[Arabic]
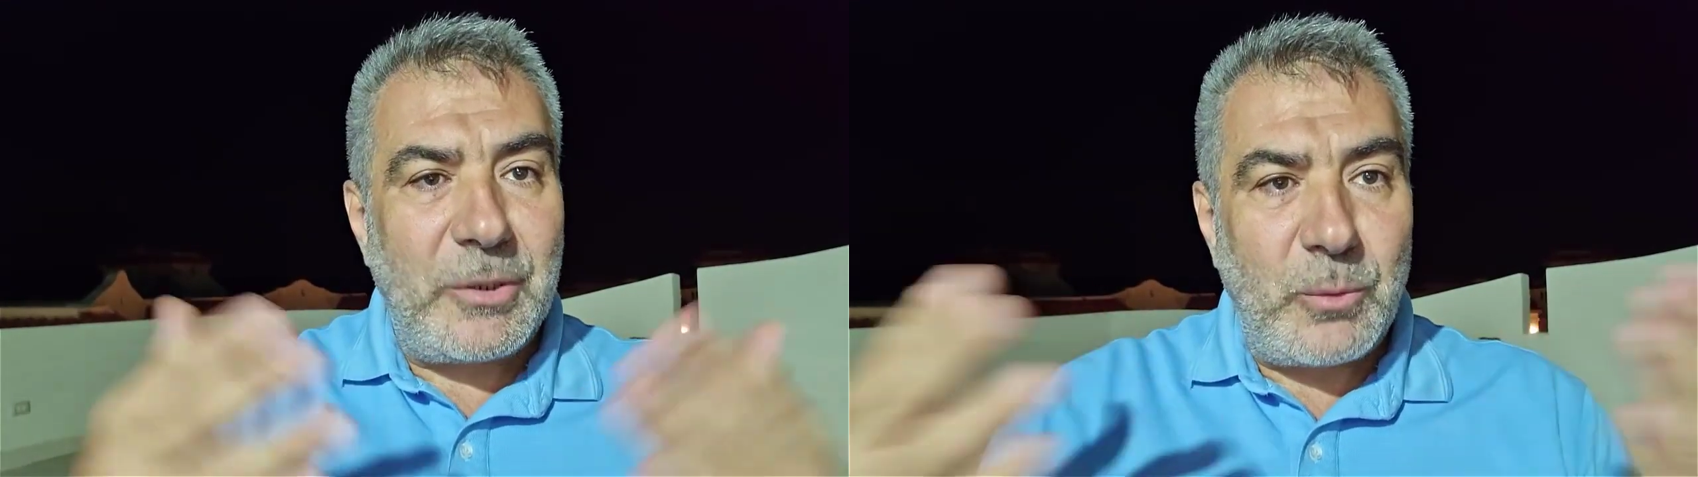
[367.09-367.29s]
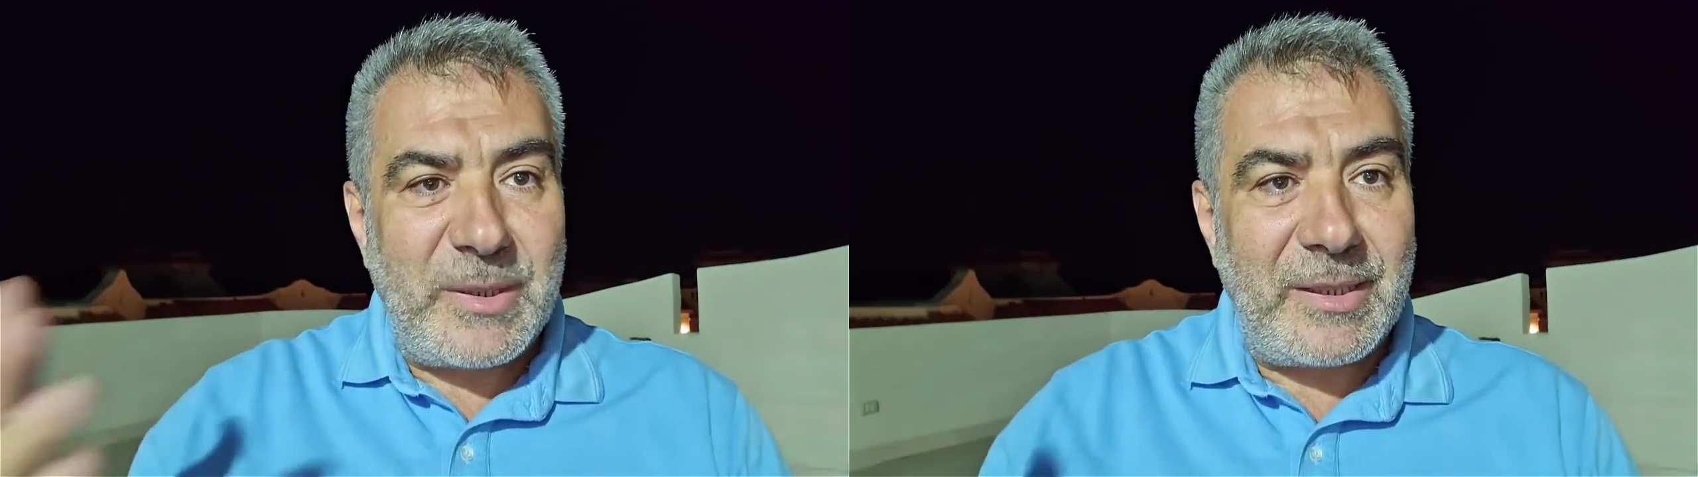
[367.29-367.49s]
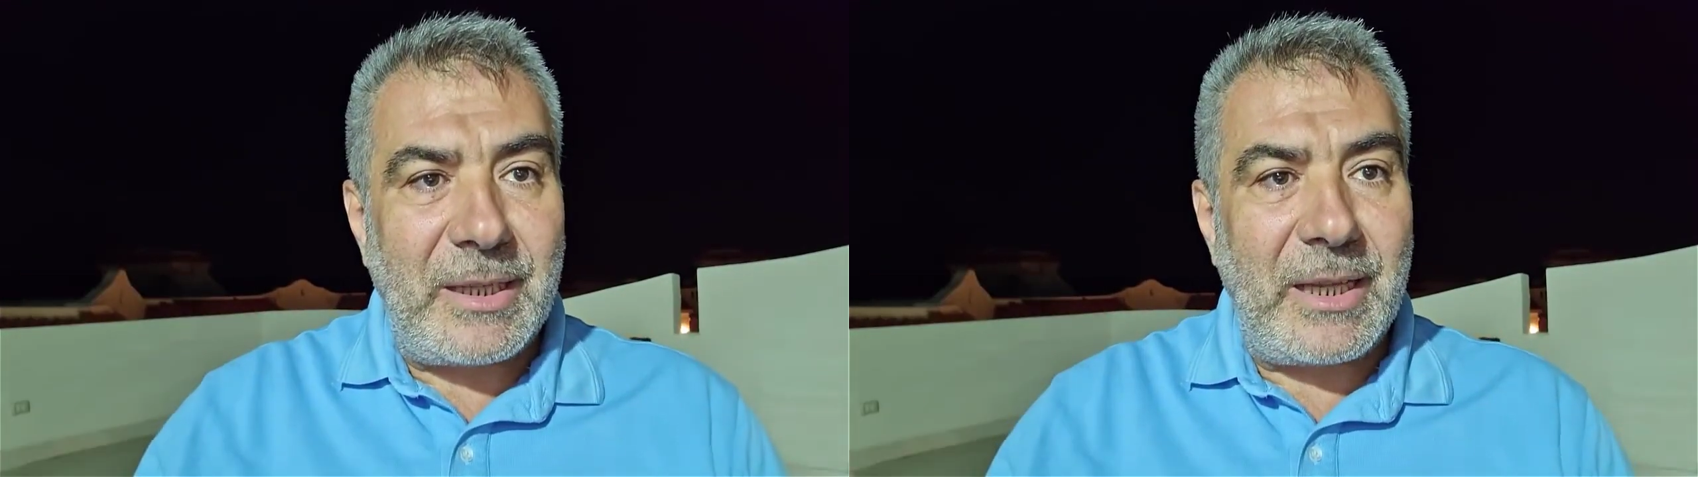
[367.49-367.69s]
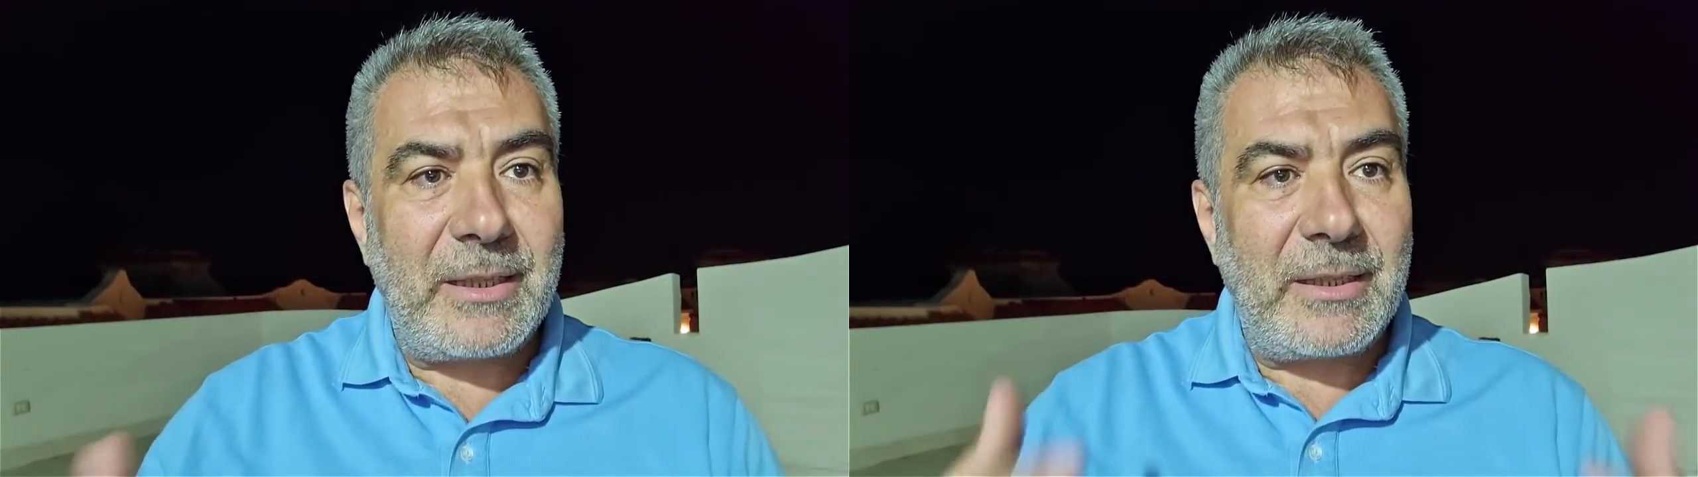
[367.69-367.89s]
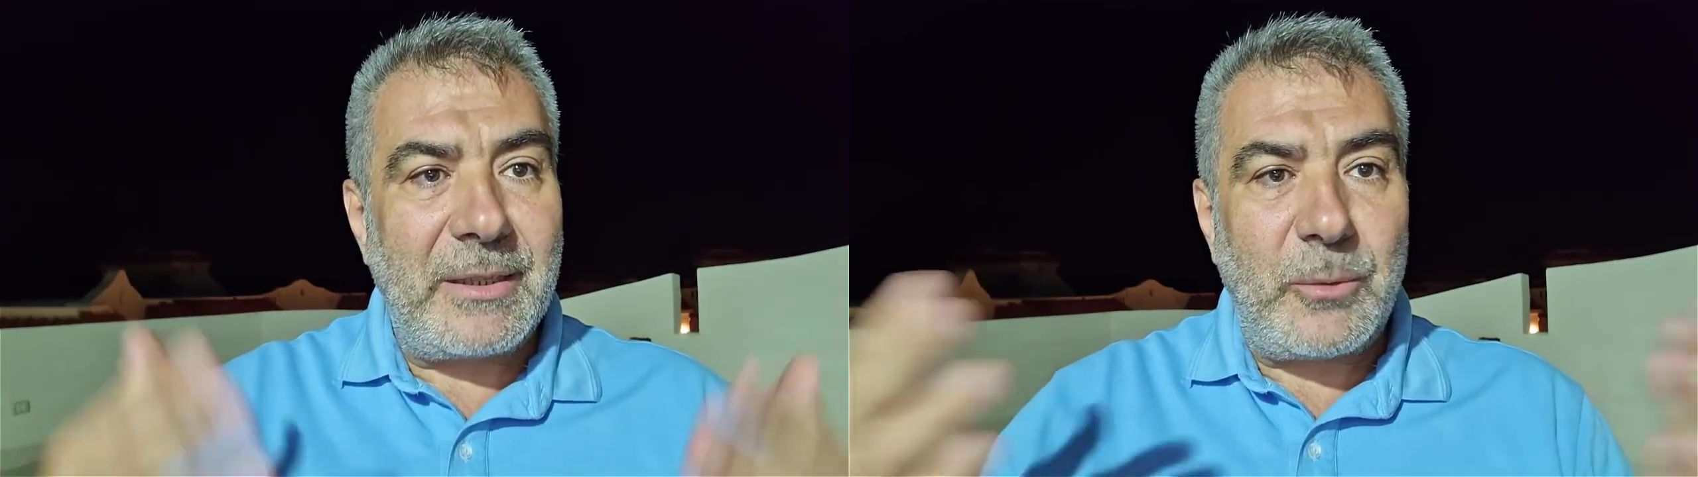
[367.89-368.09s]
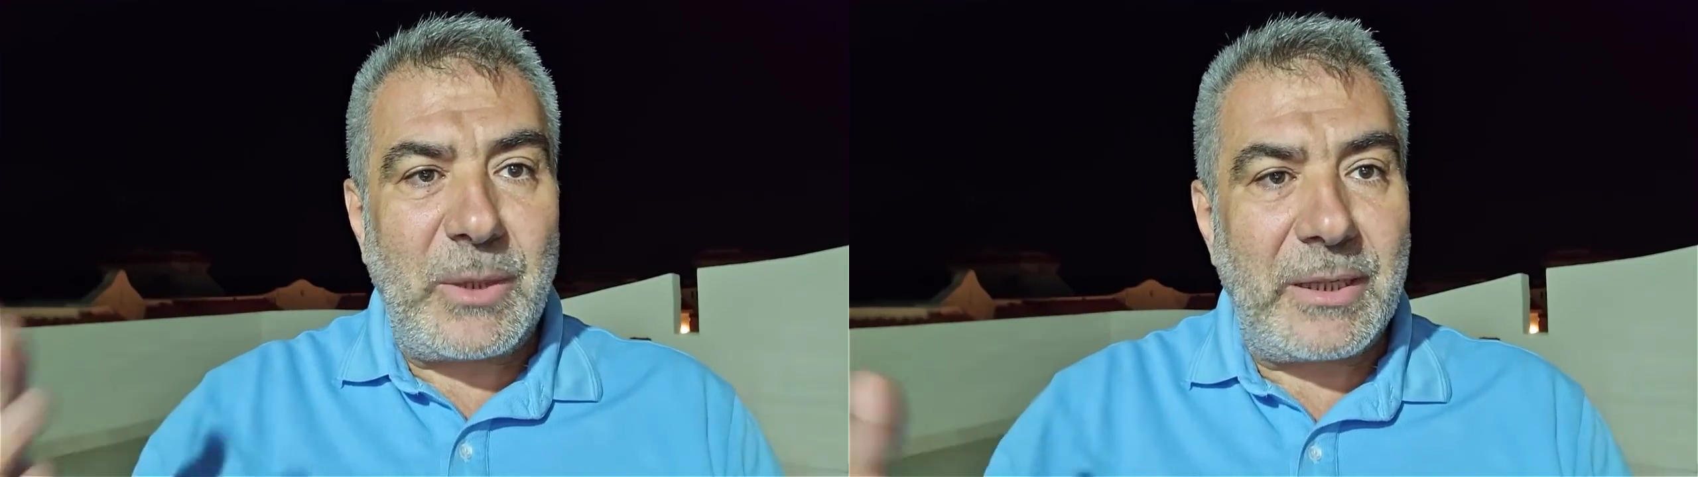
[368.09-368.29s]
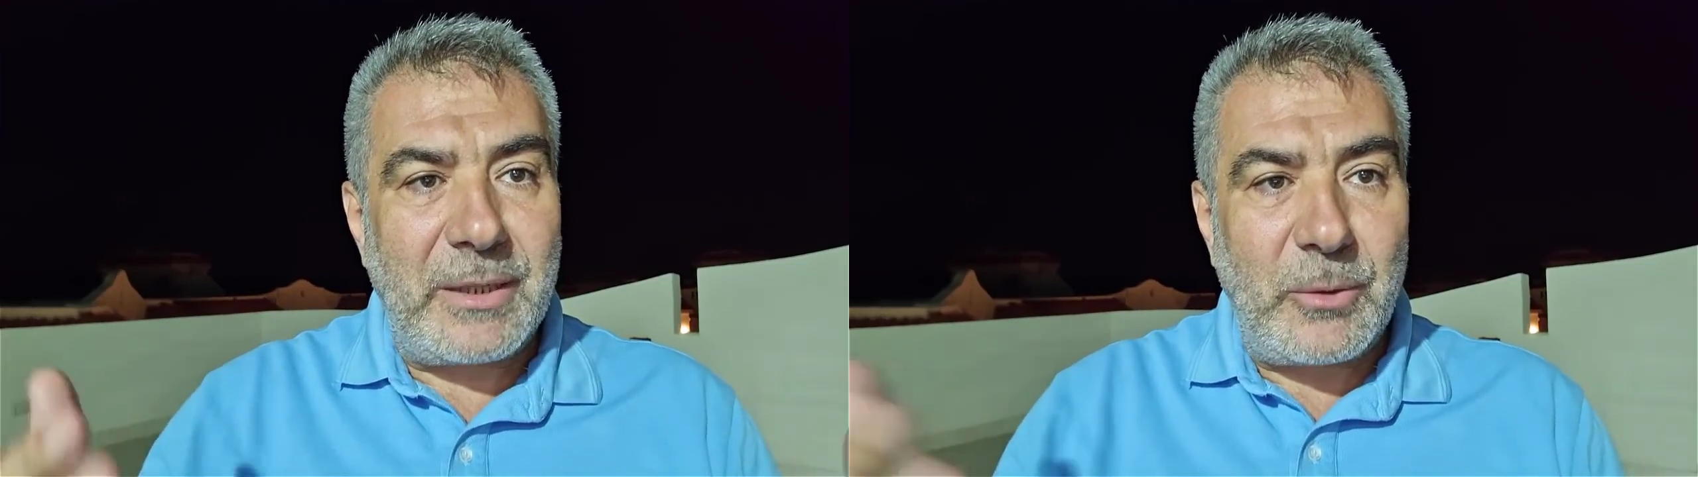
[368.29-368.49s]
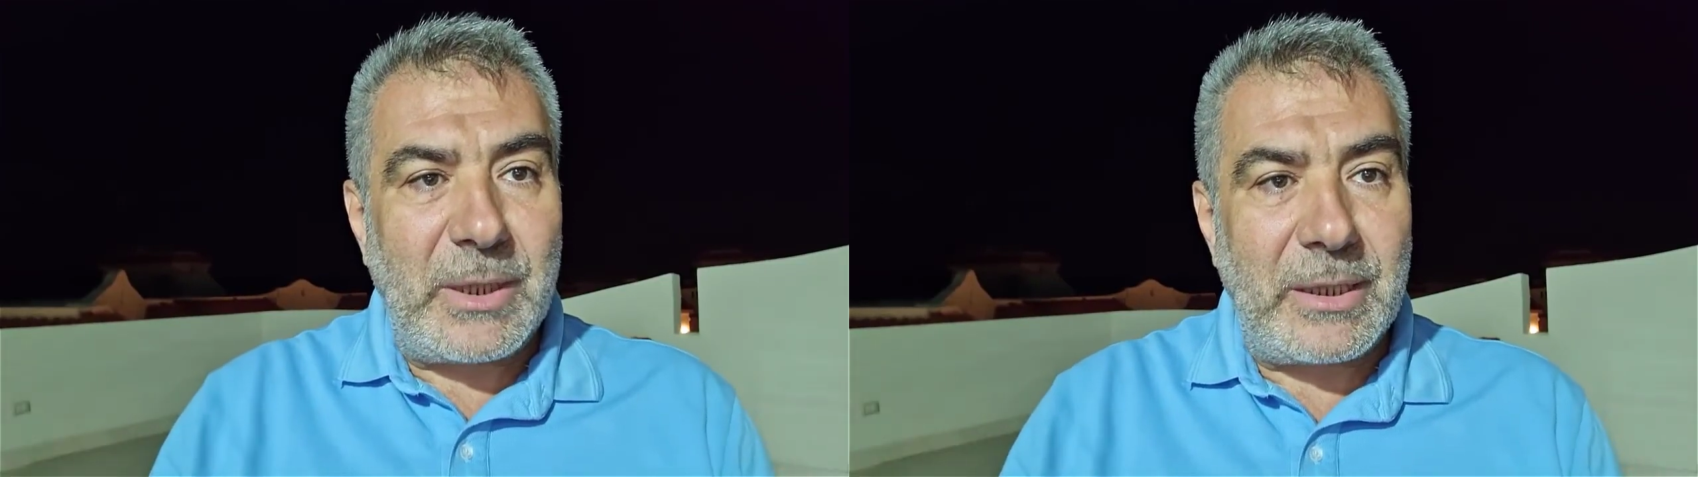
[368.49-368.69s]
وصنع كذا
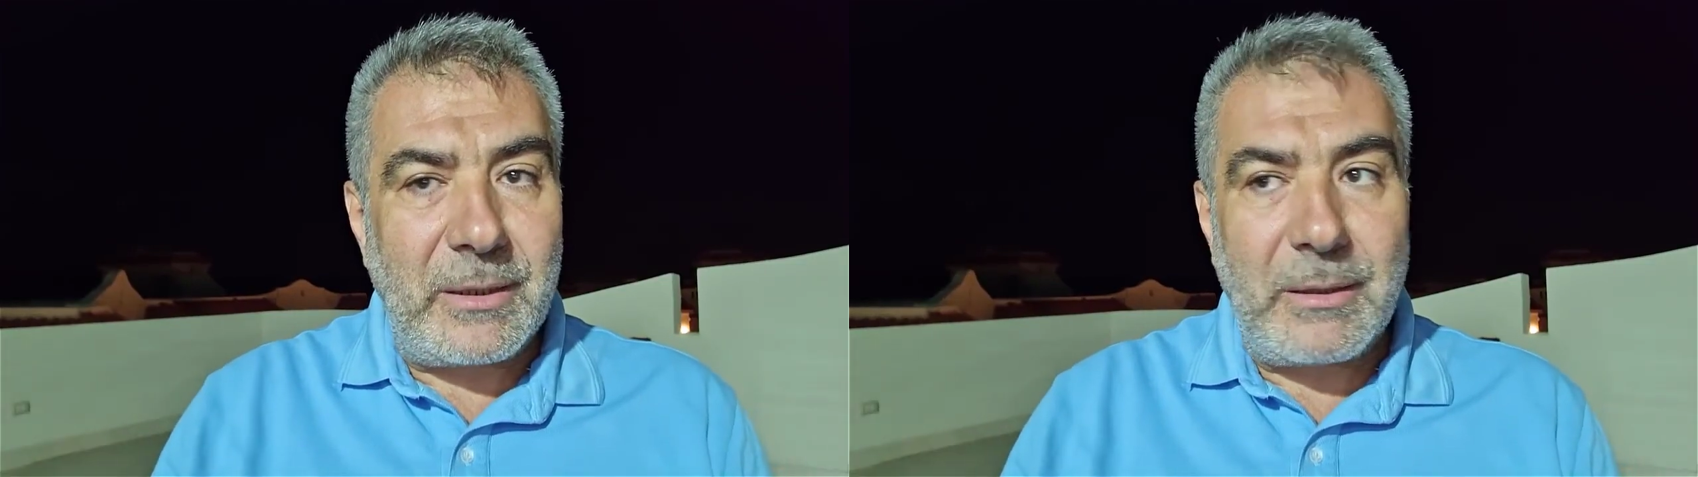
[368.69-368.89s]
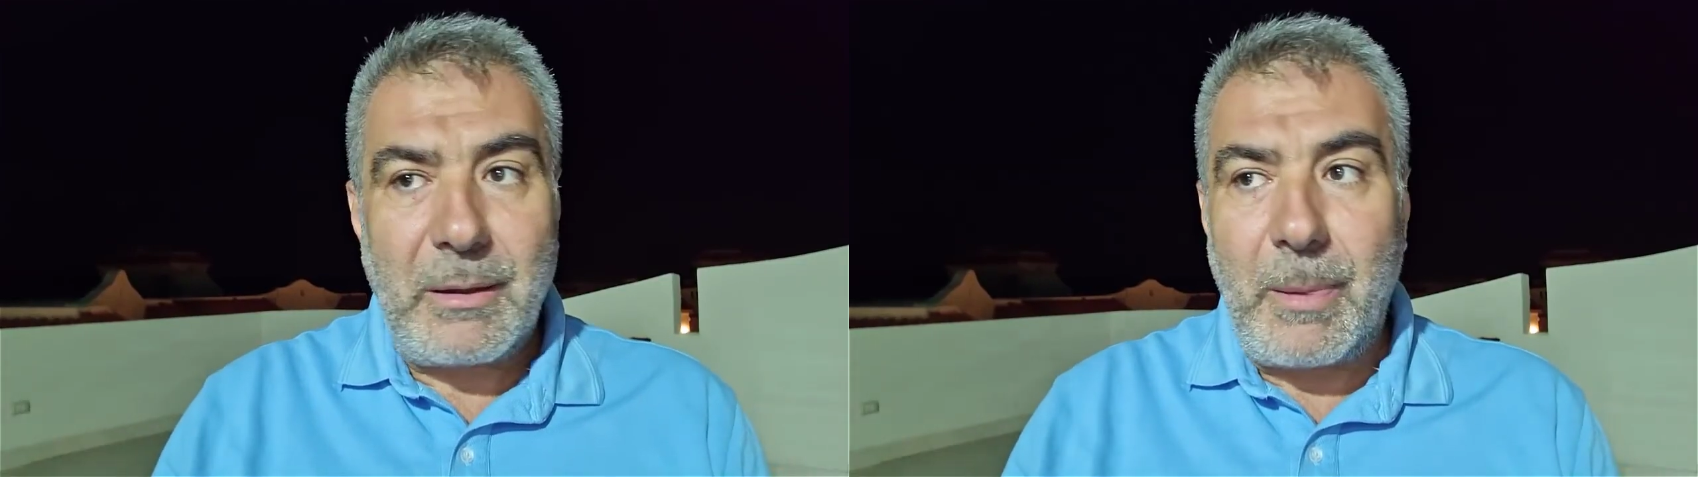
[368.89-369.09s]
وكذا وكذا